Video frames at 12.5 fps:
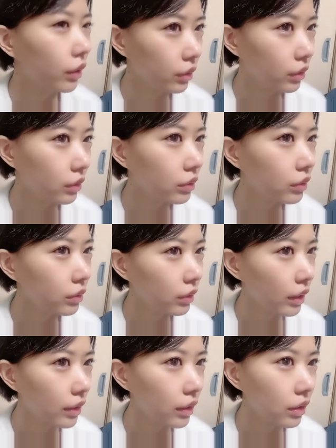お
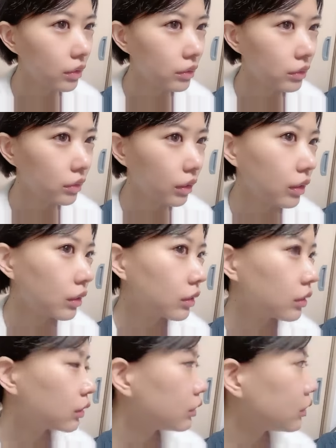へん
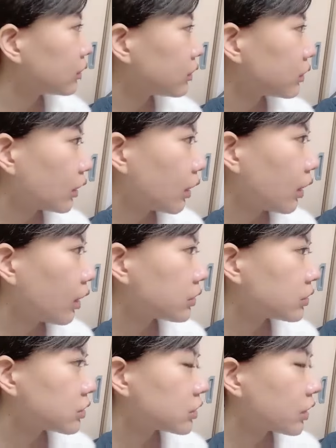にキャ
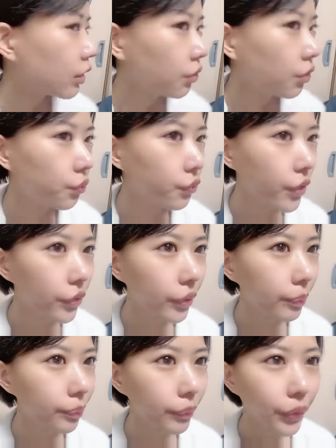ンジャーのもぐ
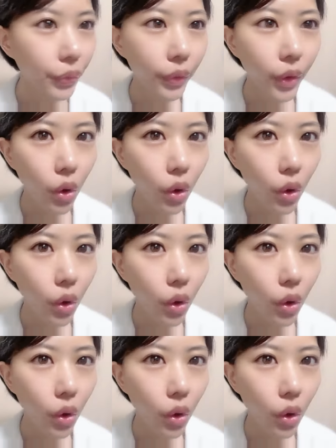れも